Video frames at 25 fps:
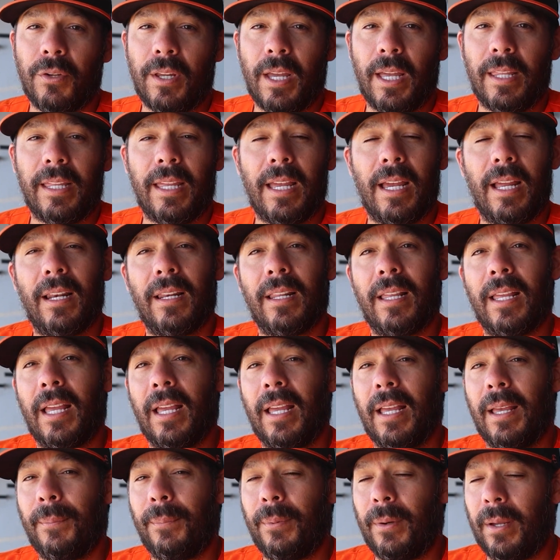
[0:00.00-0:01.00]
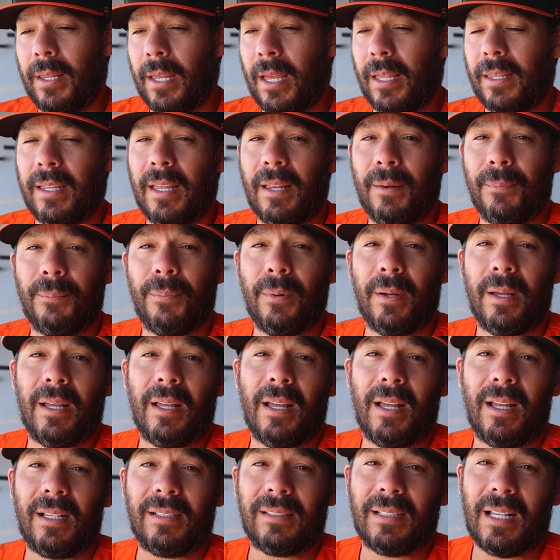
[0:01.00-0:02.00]
Yadiel, que pues Yadiel pues
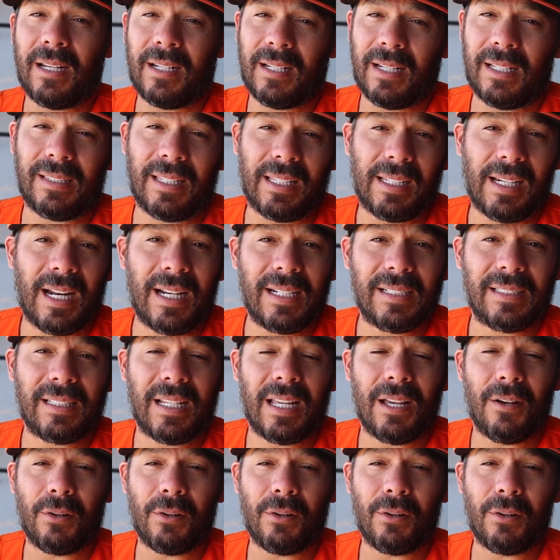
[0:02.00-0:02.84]
al retirarse,